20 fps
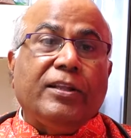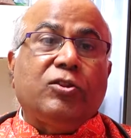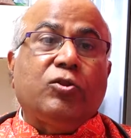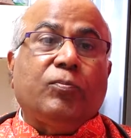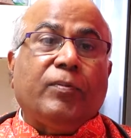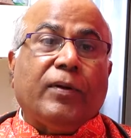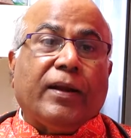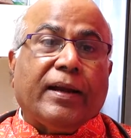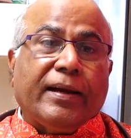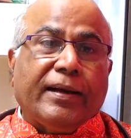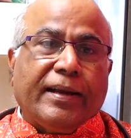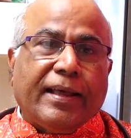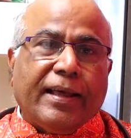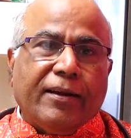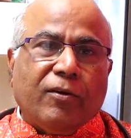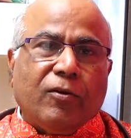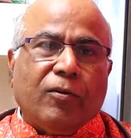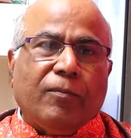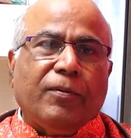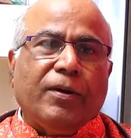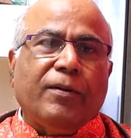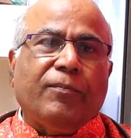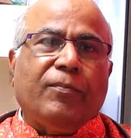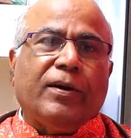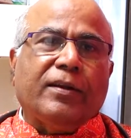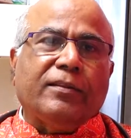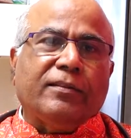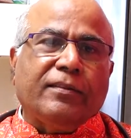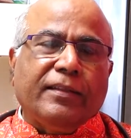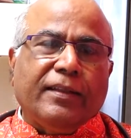ఎత్తు పెరగడానికి
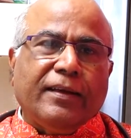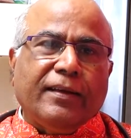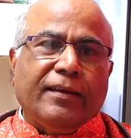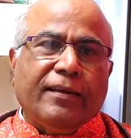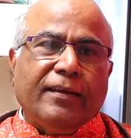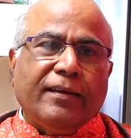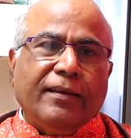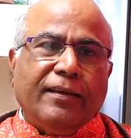ఉపయోగపడుతుంది